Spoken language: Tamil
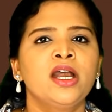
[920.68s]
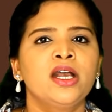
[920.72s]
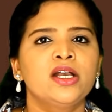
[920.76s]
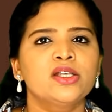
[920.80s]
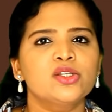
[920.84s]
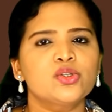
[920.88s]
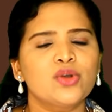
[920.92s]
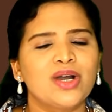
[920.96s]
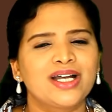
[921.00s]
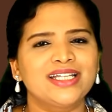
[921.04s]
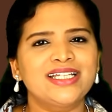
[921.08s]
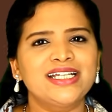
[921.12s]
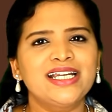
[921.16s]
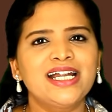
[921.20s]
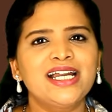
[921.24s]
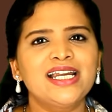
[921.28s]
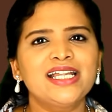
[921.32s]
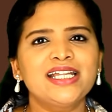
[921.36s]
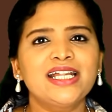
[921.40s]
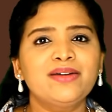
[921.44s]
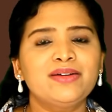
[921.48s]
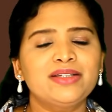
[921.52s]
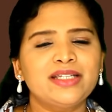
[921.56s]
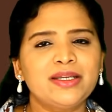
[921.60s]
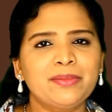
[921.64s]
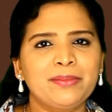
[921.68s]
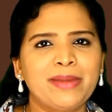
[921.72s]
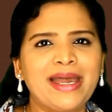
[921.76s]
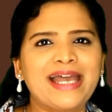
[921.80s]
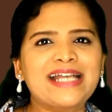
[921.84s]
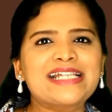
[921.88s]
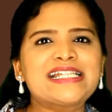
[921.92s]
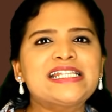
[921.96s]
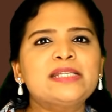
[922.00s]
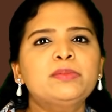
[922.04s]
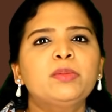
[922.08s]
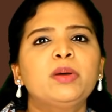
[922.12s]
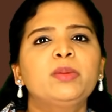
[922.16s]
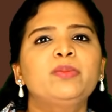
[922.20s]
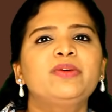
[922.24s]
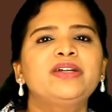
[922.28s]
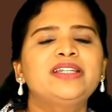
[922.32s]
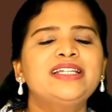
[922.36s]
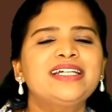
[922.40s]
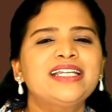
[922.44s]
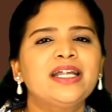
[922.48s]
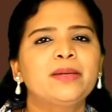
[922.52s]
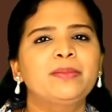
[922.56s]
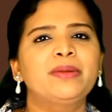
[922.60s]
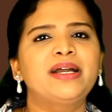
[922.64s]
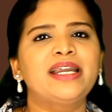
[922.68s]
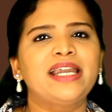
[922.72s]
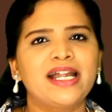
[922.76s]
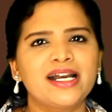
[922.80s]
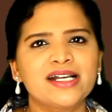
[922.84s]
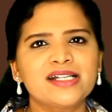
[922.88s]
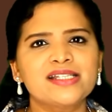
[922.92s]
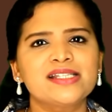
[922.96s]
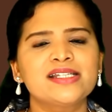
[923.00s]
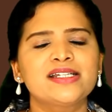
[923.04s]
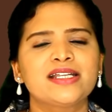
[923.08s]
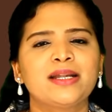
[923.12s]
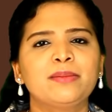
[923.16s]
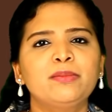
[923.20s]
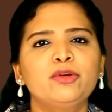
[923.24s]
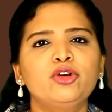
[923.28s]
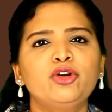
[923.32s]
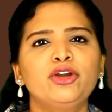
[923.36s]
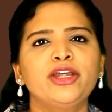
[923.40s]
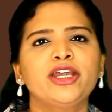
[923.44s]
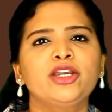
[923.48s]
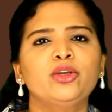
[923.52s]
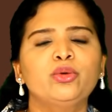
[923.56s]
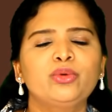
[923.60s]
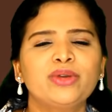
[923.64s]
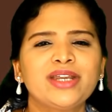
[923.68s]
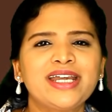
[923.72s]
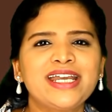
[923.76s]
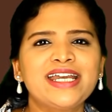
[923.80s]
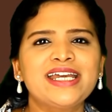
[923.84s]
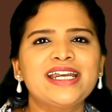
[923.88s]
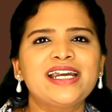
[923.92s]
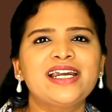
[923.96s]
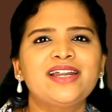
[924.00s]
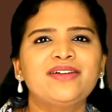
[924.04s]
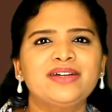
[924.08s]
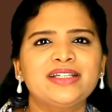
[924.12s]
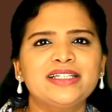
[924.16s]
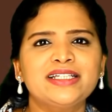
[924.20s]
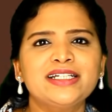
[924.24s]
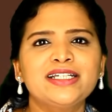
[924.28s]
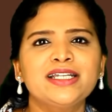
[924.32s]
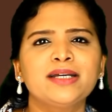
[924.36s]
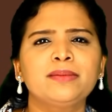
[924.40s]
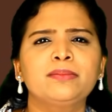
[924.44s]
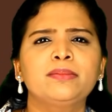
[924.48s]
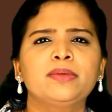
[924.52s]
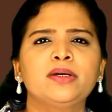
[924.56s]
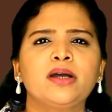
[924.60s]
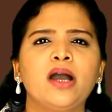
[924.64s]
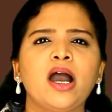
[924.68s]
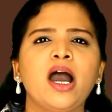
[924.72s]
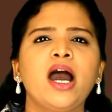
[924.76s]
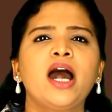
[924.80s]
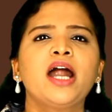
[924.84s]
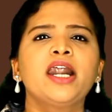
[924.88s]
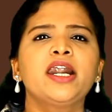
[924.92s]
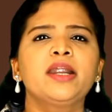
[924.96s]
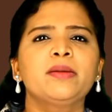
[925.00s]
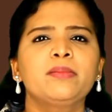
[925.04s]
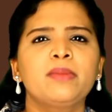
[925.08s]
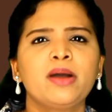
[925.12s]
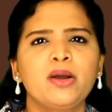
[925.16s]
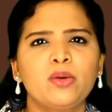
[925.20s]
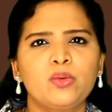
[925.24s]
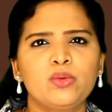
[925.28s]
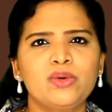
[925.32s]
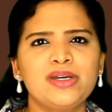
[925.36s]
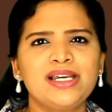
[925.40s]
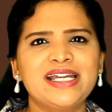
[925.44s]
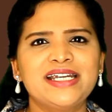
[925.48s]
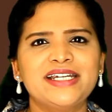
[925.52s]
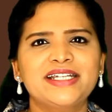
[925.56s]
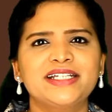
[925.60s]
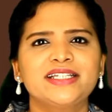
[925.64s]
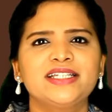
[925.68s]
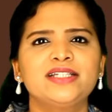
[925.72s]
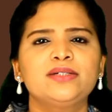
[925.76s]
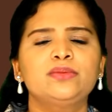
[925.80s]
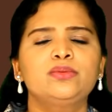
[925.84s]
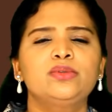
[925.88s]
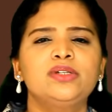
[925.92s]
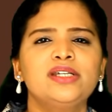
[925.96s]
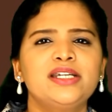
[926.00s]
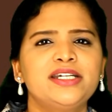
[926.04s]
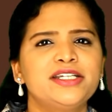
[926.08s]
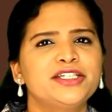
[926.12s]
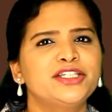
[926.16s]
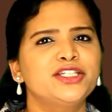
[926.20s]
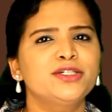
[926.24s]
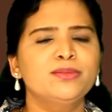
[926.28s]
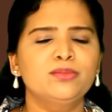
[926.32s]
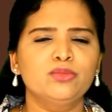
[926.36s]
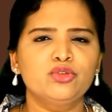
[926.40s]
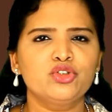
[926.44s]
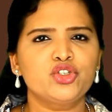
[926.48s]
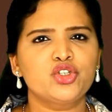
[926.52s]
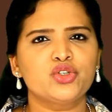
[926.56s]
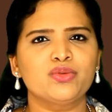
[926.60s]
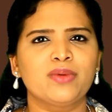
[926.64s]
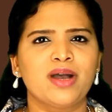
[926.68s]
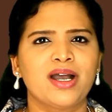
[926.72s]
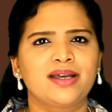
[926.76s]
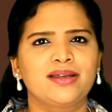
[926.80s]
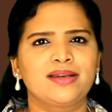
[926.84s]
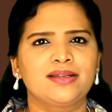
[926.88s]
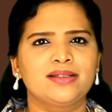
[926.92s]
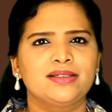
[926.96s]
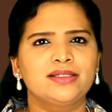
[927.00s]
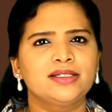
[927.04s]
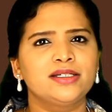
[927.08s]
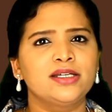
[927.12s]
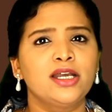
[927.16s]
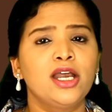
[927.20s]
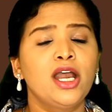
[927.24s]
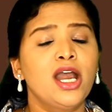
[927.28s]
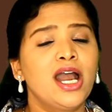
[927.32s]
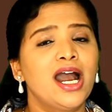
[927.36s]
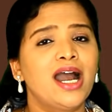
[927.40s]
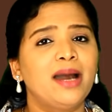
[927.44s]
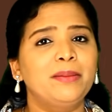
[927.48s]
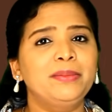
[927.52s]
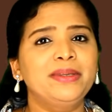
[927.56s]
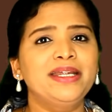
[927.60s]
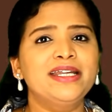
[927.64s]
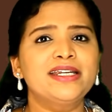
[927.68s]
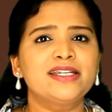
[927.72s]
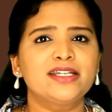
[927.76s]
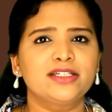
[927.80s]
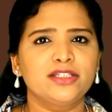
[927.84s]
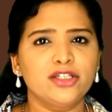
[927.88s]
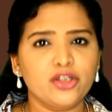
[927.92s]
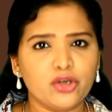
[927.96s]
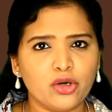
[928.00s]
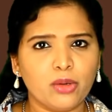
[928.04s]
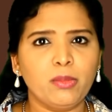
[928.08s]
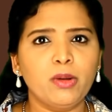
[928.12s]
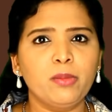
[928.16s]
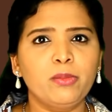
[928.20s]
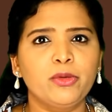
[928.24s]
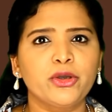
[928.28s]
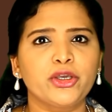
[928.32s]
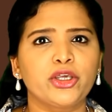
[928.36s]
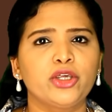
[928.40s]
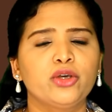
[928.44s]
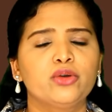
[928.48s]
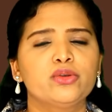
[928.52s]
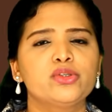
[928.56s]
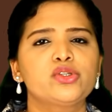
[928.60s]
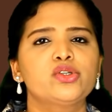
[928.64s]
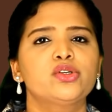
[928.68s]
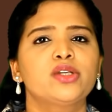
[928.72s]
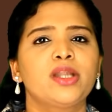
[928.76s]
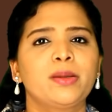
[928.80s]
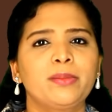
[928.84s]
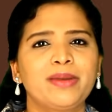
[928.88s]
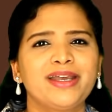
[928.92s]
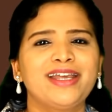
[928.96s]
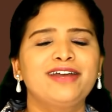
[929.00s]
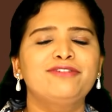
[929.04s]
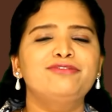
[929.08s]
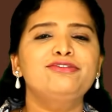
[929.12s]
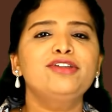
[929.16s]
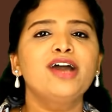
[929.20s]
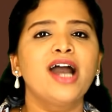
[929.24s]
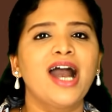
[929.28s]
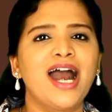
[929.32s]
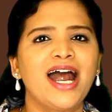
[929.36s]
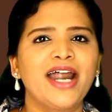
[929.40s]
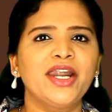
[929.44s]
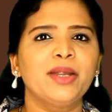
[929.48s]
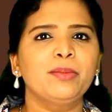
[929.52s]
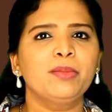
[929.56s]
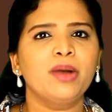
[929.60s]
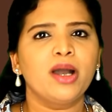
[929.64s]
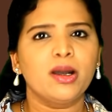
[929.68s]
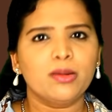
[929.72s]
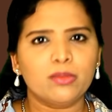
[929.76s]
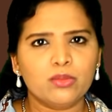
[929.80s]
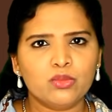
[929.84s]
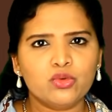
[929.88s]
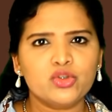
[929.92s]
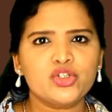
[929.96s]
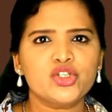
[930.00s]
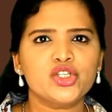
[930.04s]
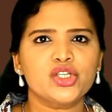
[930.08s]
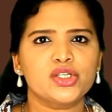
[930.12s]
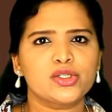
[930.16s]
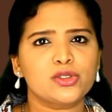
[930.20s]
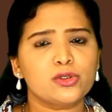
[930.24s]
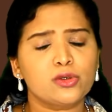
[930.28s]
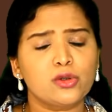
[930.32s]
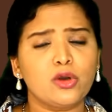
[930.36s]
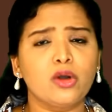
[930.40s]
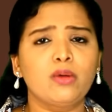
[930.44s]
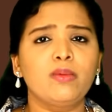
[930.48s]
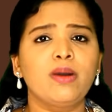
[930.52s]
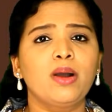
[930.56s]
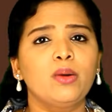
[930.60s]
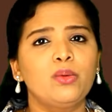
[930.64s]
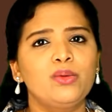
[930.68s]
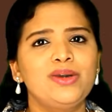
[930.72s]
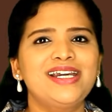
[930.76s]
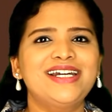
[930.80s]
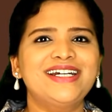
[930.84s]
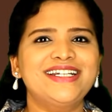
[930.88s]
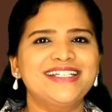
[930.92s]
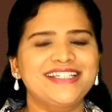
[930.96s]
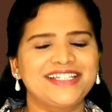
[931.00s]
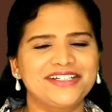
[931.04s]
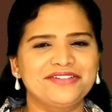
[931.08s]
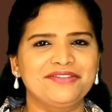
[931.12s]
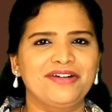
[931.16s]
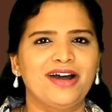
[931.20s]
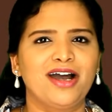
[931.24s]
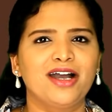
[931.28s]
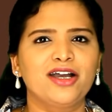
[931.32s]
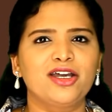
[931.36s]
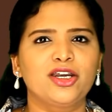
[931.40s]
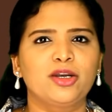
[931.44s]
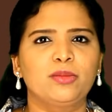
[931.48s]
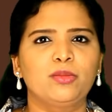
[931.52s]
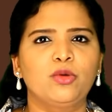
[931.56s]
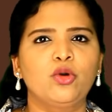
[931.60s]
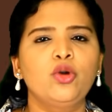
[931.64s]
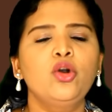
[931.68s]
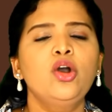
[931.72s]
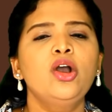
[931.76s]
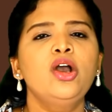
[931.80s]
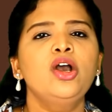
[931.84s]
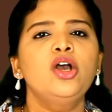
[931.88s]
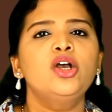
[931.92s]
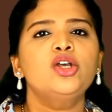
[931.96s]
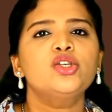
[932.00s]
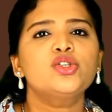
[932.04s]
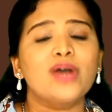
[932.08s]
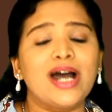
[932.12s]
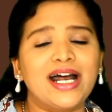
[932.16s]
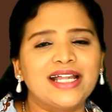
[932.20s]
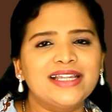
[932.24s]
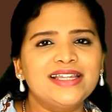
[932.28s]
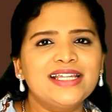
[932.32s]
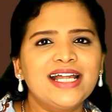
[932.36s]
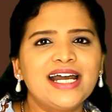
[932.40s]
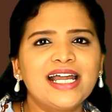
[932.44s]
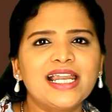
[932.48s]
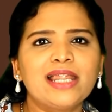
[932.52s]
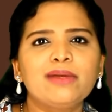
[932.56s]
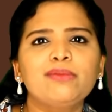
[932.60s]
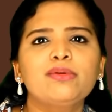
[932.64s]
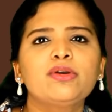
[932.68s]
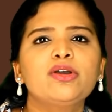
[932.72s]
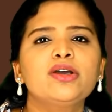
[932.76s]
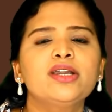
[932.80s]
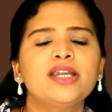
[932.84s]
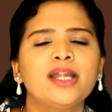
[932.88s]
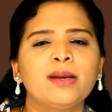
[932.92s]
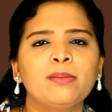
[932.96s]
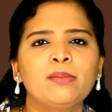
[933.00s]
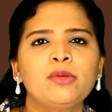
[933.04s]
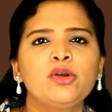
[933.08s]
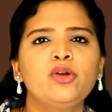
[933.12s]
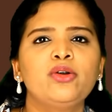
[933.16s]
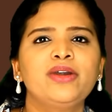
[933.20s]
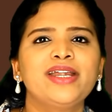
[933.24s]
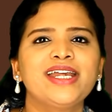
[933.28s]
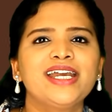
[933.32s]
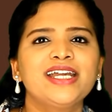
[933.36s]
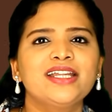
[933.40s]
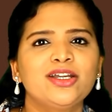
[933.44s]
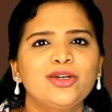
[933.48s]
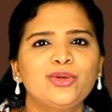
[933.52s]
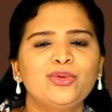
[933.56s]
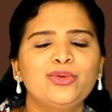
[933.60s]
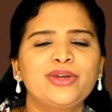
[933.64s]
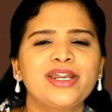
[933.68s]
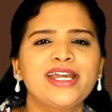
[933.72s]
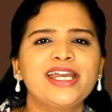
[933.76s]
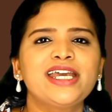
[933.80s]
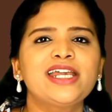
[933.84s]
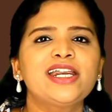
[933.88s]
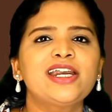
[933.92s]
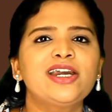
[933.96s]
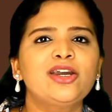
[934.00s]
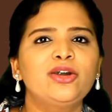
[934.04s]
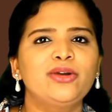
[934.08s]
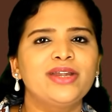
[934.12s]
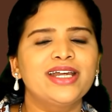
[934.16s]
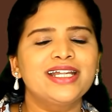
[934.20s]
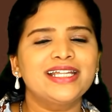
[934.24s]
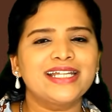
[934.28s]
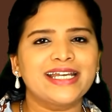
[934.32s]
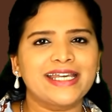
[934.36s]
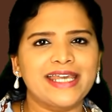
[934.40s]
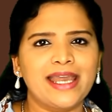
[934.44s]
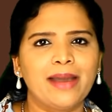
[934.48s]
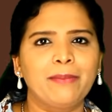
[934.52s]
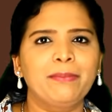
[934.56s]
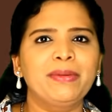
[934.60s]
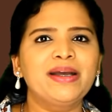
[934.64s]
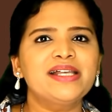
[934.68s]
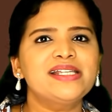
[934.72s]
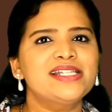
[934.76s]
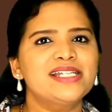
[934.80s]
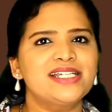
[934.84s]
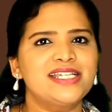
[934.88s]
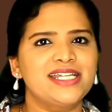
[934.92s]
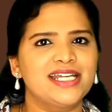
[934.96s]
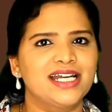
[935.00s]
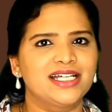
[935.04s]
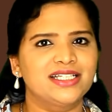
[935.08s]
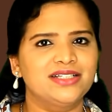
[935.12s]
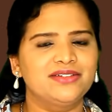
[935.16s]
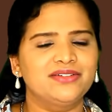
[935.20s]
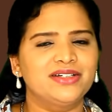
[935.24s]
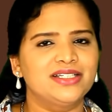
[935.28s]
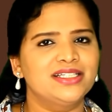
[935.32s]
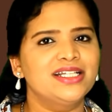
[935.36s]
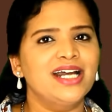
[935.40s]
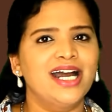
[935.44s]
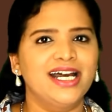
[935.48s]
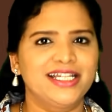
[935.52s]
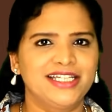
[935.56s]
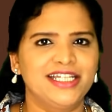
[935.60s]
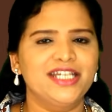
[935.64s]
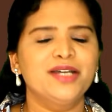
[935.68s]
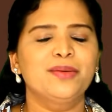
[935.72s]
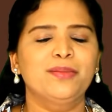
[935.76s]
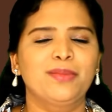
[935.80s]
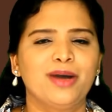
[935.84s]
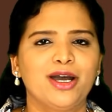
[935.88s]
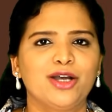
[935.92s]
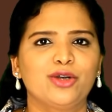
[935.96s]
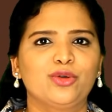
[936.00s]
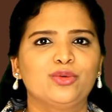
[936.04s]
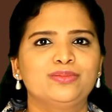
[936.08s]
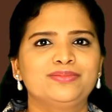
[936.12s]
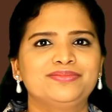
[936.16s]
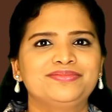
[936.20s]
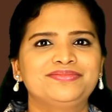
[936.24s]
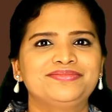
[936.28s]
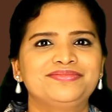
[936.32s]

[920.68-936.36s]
ஸோ அதனால தான் வந்து மேக்ஸிமம் வந்து நம்ம லங்ஸ் நம்மளுடைய நுரையீரலை வந்து நம்ம ஆழமாக உள்ளே இழுத்து உள்ளே இழுத்து மூச்சு வாங்குறது அப்படின்றது ரொம்ப முக்கியம் ஸோ நம்ம எவ்வளோ ஆழமாக மூச்சை ஸ்லோவாக உள்ளே இழுத்து வாங்குறோமோ ஸோ அந்த அளவுக்கு நம்மளுடைய அந்த நுரையீரலுடைய அந்த கெப்பாசிட்டி அது வந்து அதிகமாகும்